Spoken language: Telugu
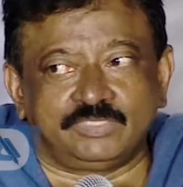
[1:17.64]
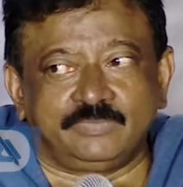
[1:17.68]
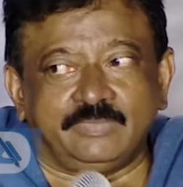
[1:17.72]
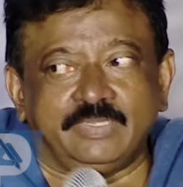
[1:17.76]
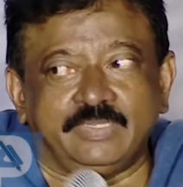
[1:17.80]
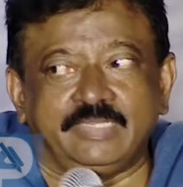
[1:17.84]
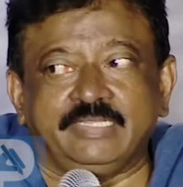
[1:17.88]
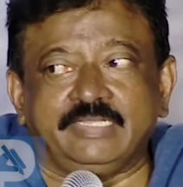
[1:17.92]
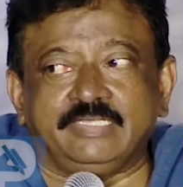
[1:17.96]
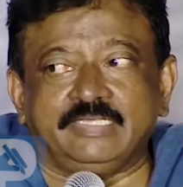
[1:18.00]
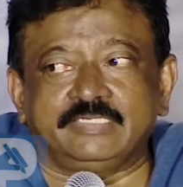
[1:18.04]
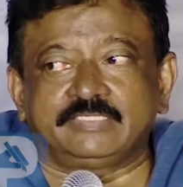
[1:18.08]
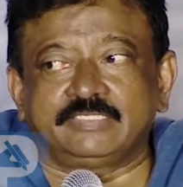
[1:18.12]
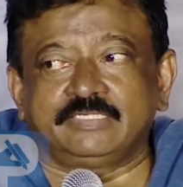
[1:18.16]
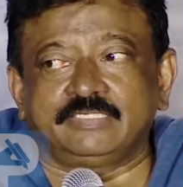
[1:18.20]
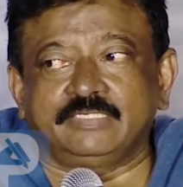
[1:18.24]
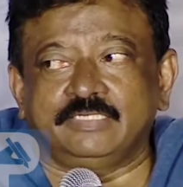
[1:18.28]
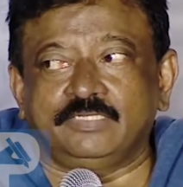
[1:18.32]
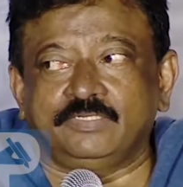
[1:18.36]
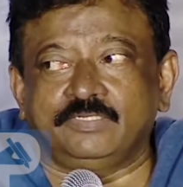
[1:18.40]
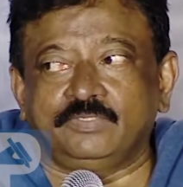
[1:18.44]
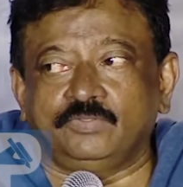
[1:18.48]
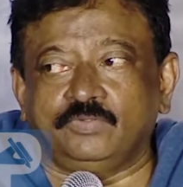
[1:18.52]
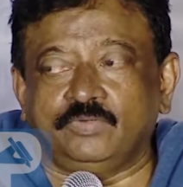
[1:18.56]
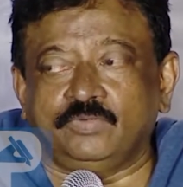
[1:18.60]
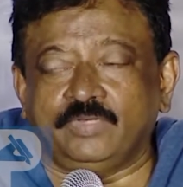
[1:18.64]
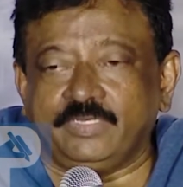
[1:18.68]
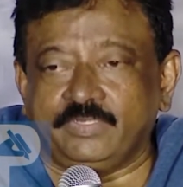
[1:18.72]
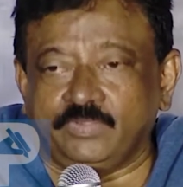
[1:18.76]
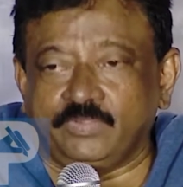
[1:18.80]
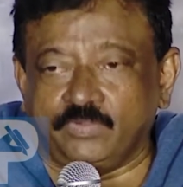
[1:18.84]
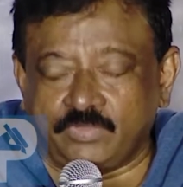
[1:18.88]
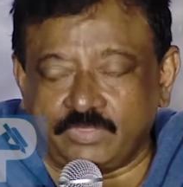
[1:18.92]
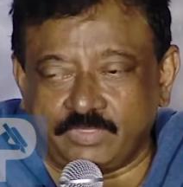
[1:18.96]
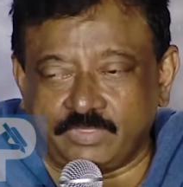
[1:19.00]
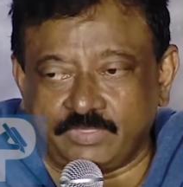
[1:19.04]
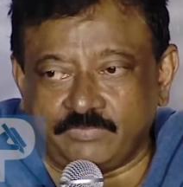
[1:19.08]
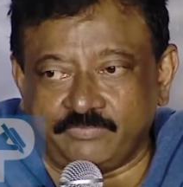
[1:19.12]
సినిమాలు తీస్తున్నారు అనే
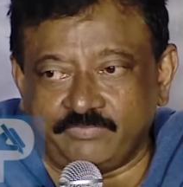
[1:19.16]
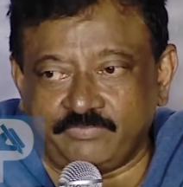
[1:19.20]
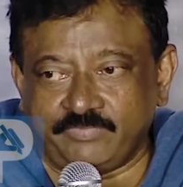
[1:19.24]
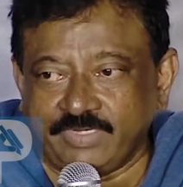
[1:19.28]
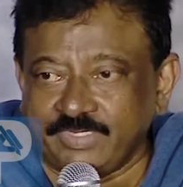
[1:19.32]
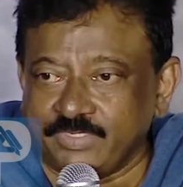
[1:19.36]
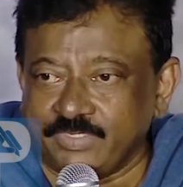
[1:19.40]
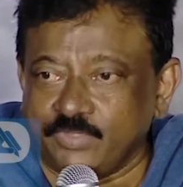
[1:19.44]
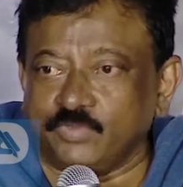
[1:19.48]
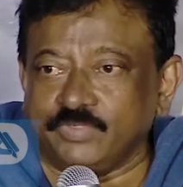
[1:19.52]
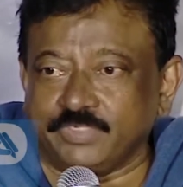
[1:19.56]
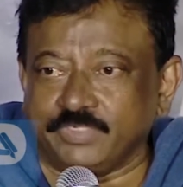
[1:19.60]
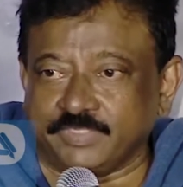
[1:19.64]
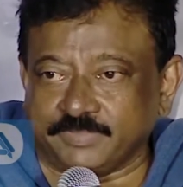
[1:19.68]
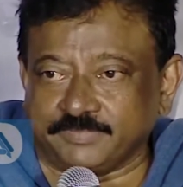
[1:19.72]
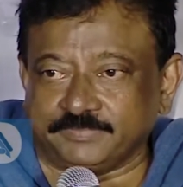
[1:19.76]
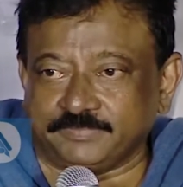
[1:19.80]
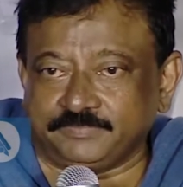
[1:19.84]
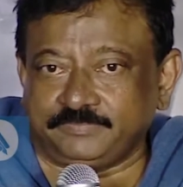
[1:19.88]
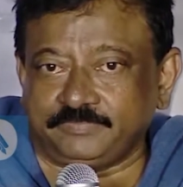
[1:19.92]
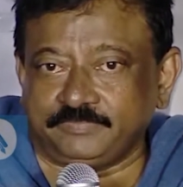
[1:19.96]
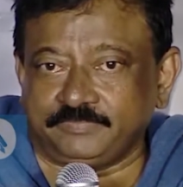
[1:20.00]
ఒక ఫీలింగ్ ఉండేది